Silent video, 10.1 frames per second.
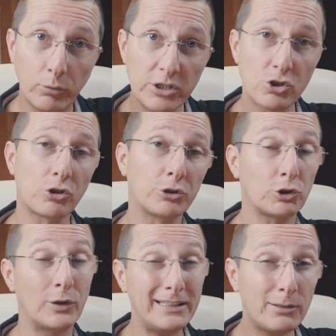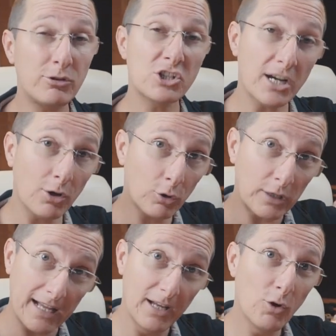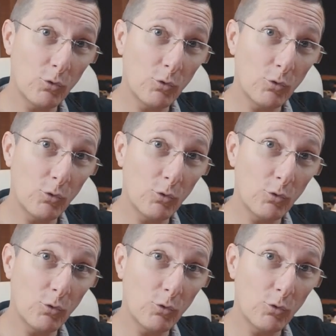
qui sotto e di cui c'è ancora